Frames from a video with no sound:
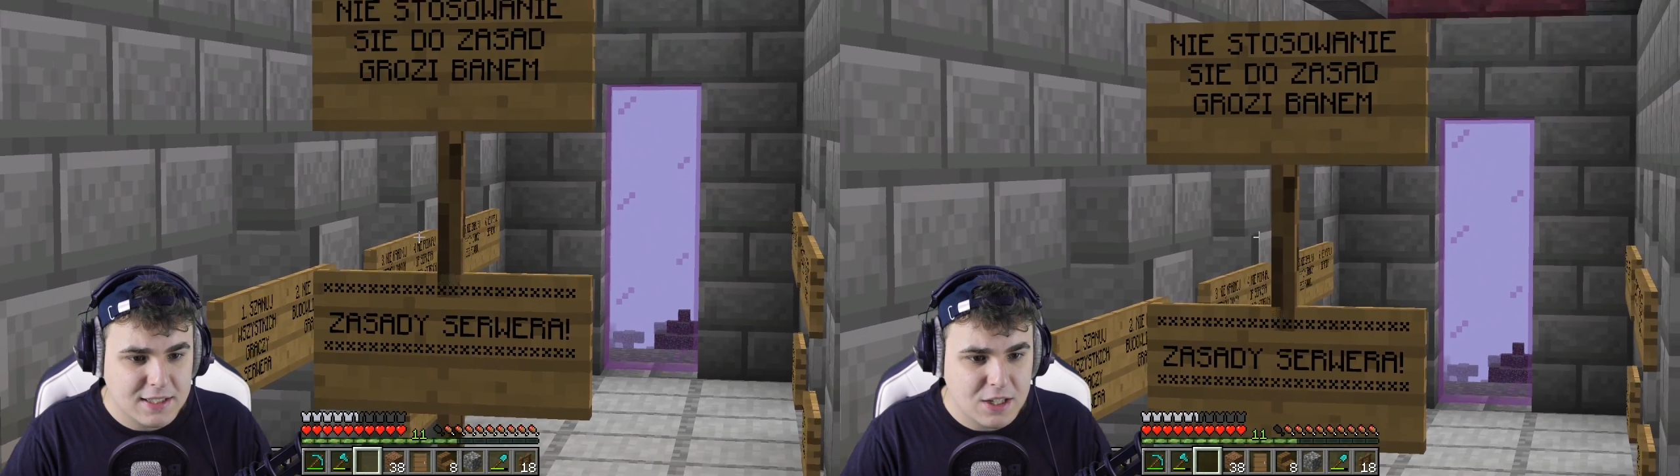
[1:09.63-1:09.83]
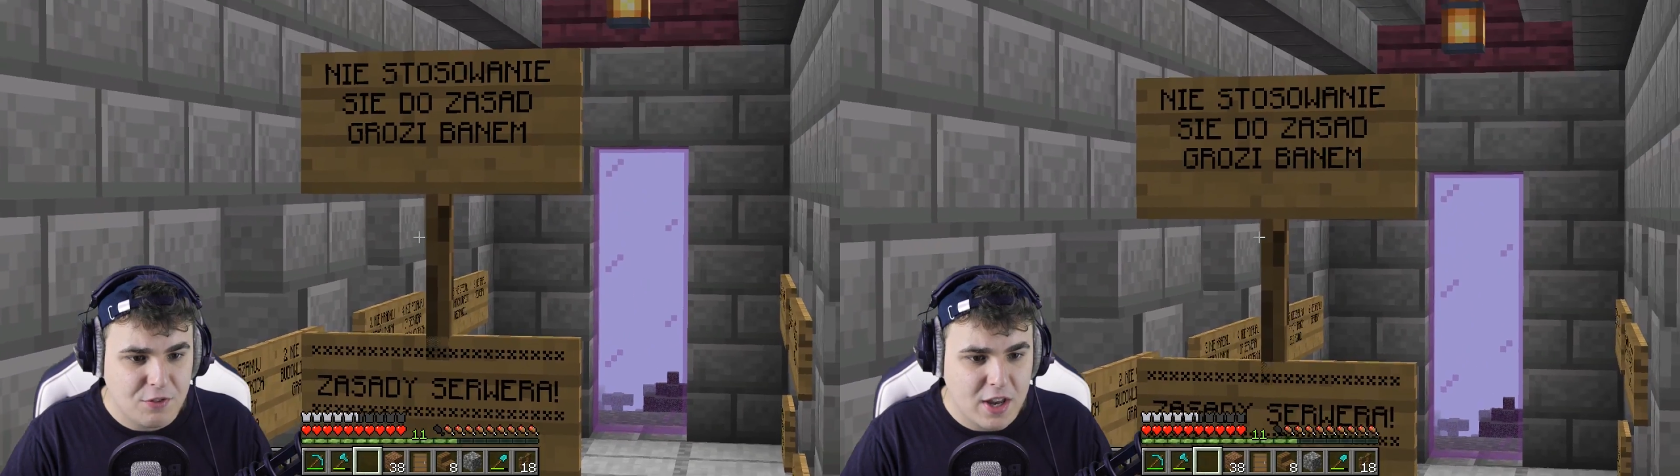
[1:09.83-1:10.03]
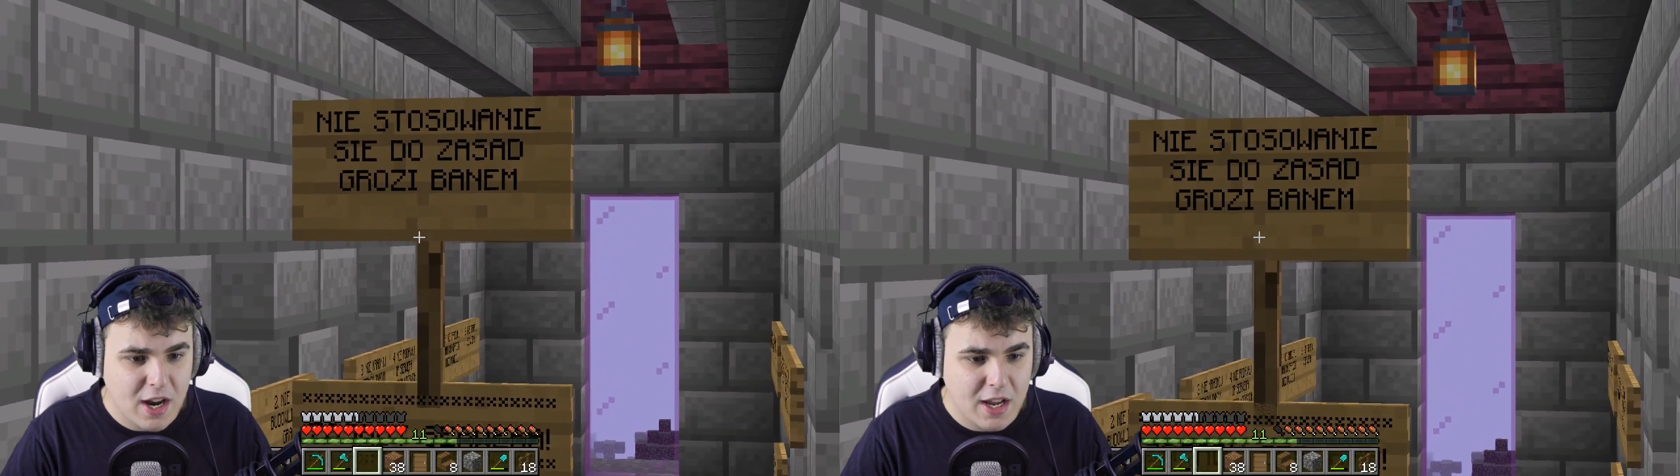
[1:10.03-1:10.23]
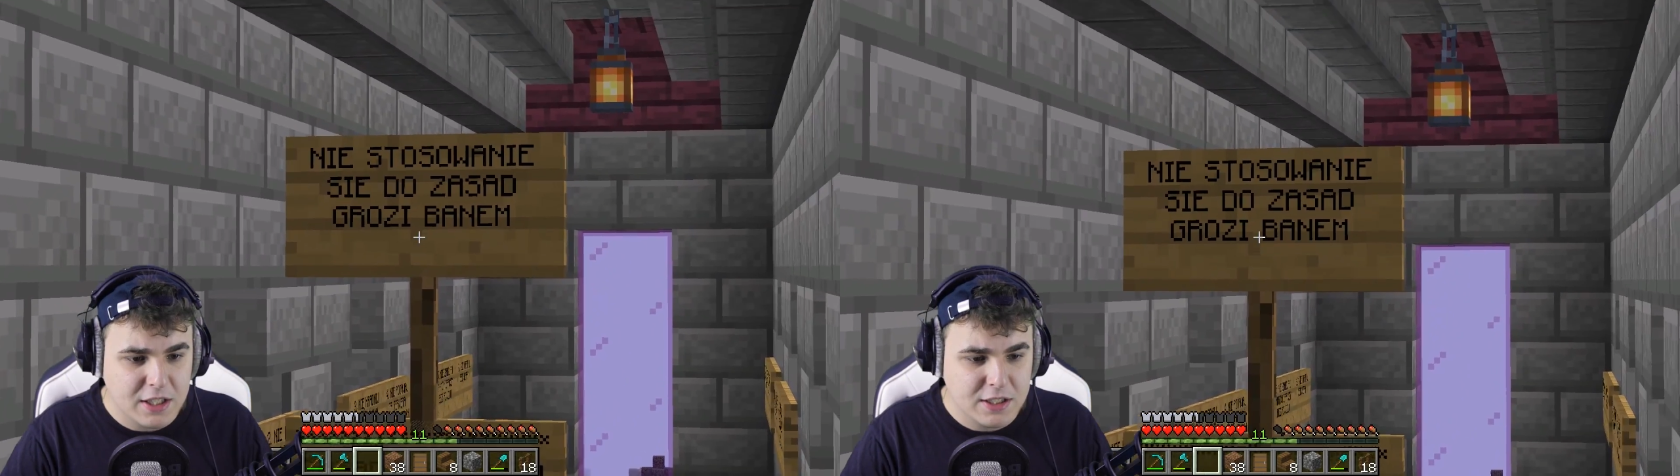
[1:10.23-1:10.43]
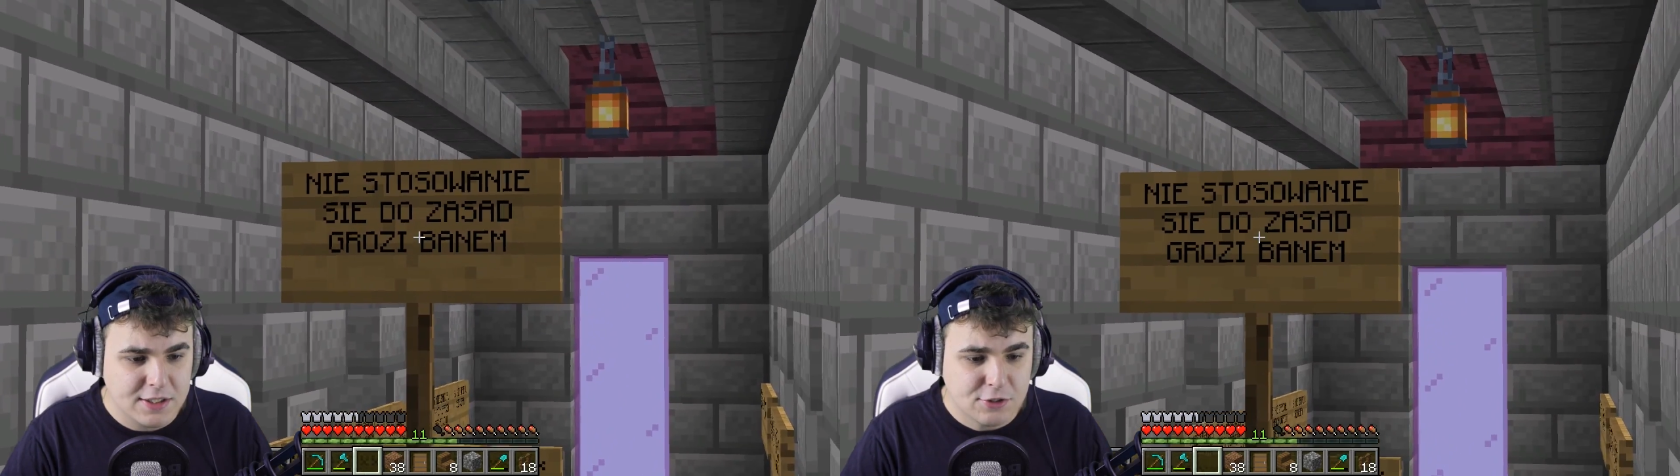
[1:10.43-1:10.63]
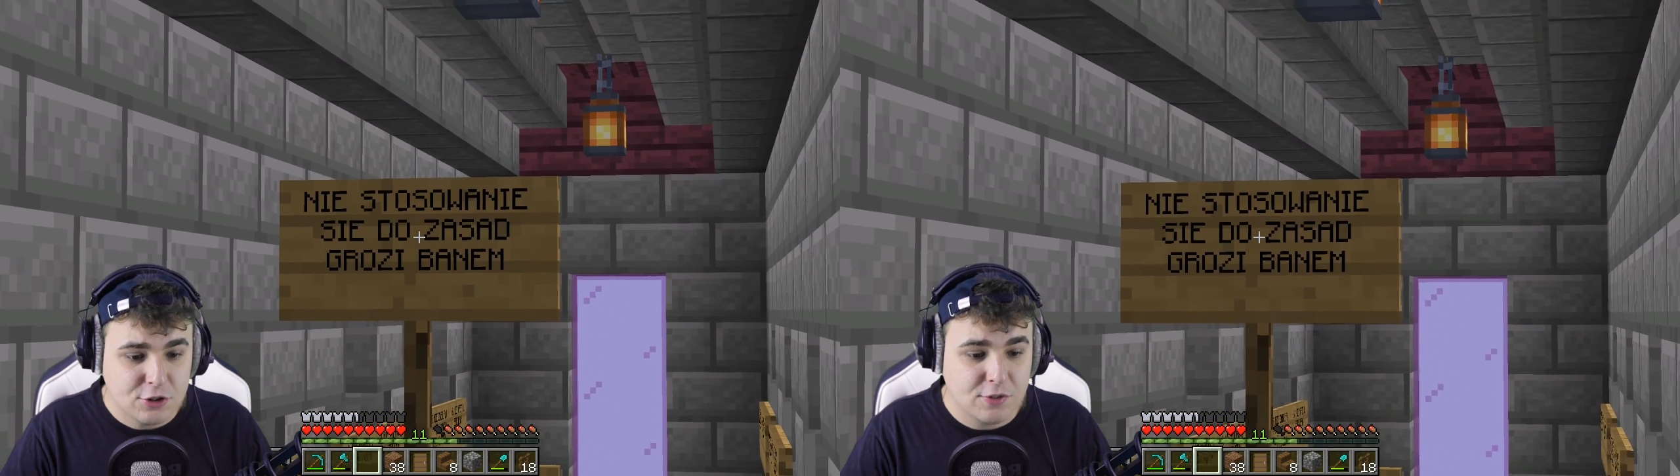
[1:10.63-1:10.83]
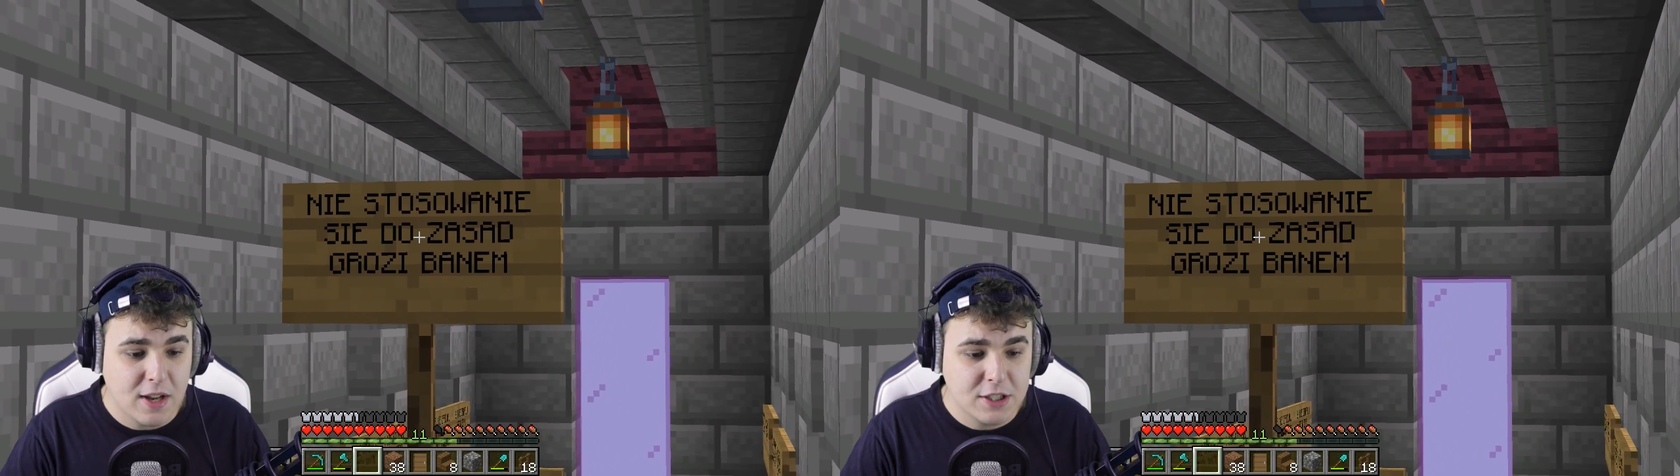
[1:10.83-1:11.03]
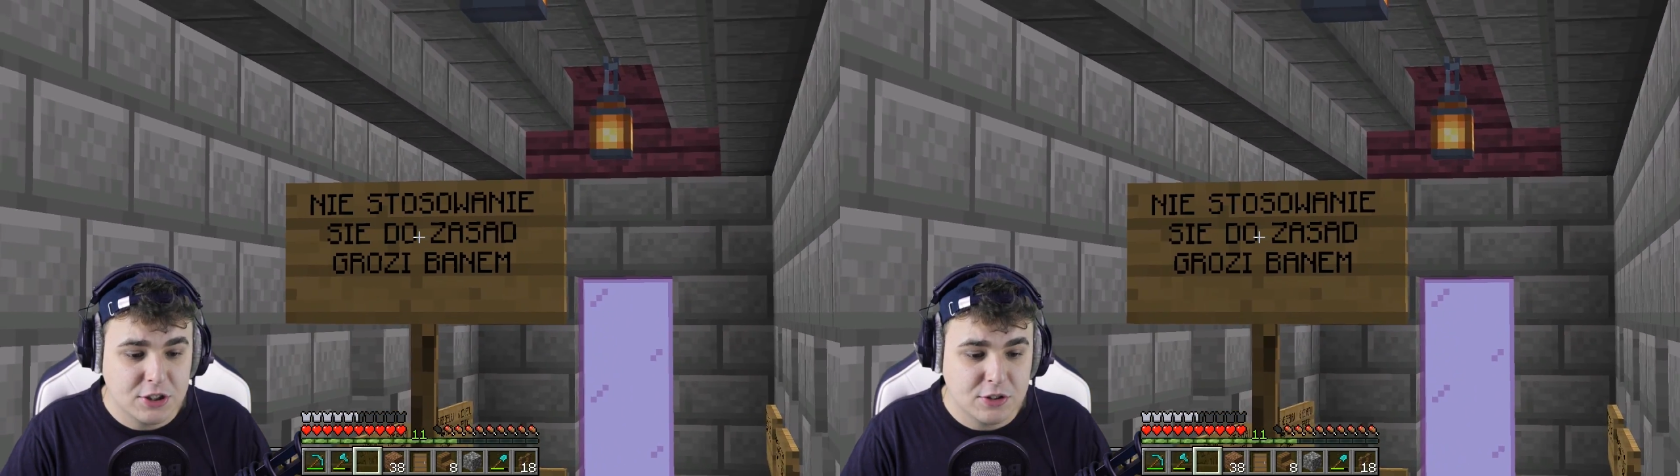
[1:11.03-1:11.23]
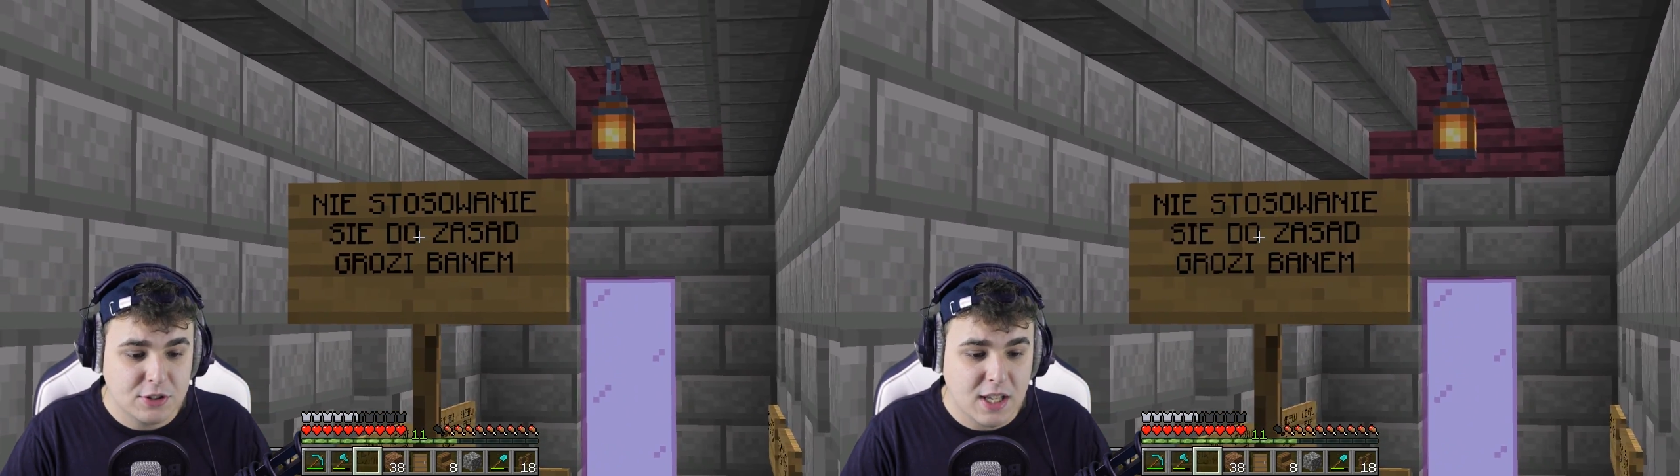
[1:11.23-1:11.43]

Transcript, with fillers: serwera i niestosowanie się do